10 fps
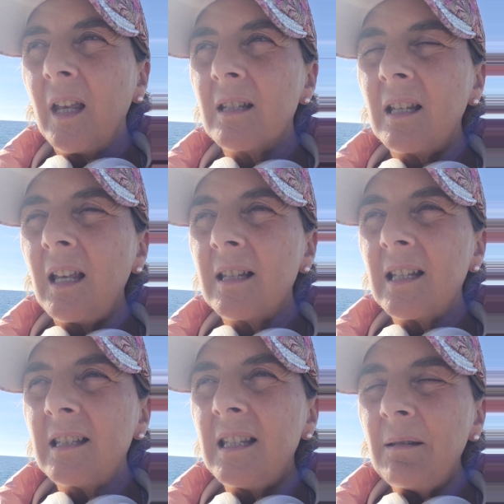ese,
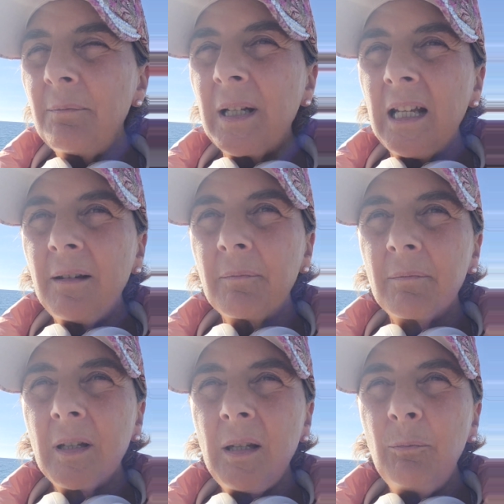ese siempre
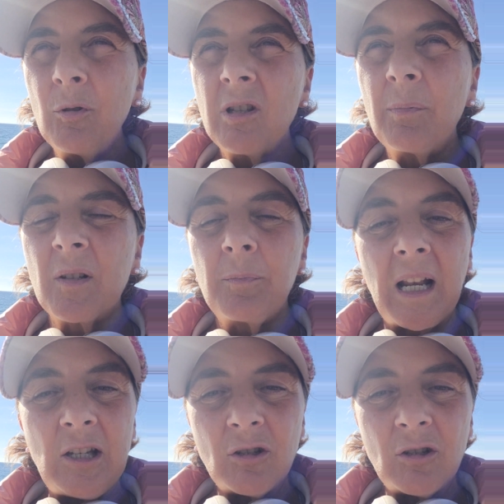impulso a prosperar.